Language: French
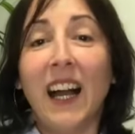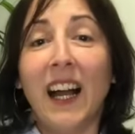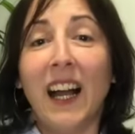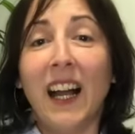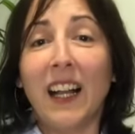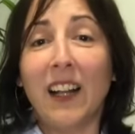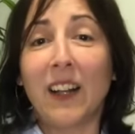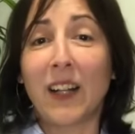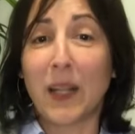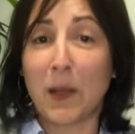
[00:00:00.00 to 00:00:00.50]

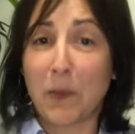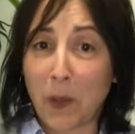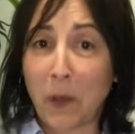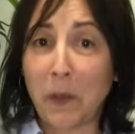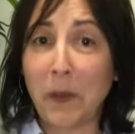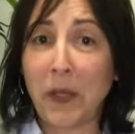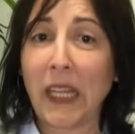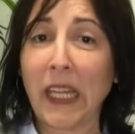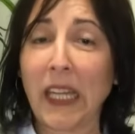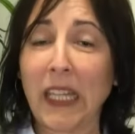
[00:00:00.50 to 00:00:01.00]
Alors la
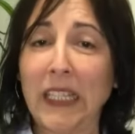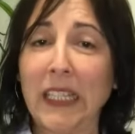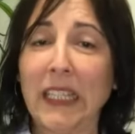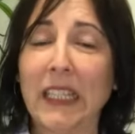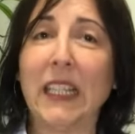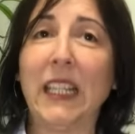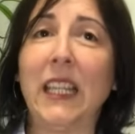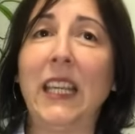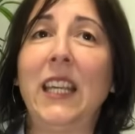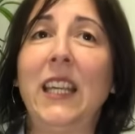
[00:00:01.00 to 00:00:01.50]
première
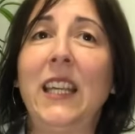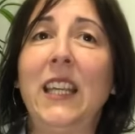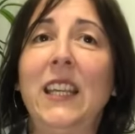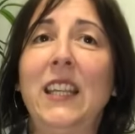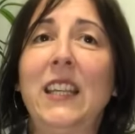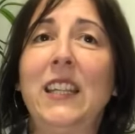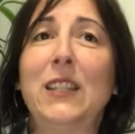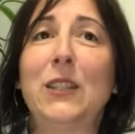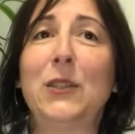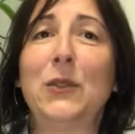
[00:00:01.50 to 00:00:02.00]
qualité,
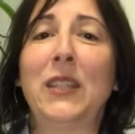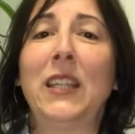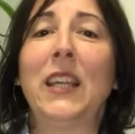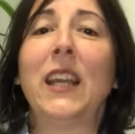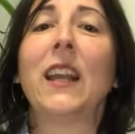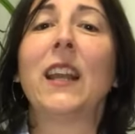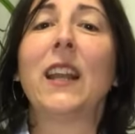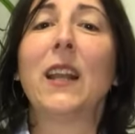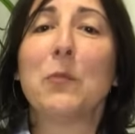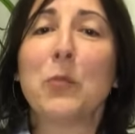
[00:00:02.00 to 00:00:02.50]
je
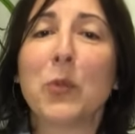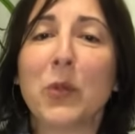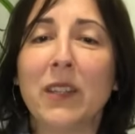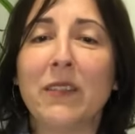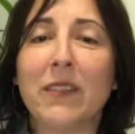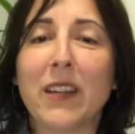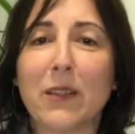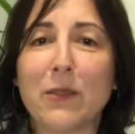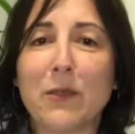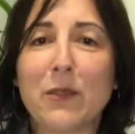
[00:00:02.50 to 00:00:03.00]
dirais la
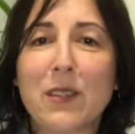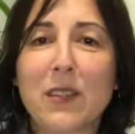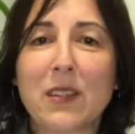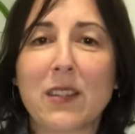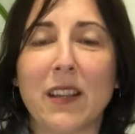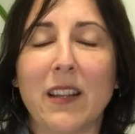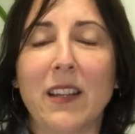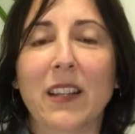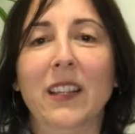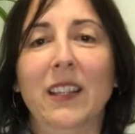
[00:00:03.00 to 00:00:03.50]
polyvalence,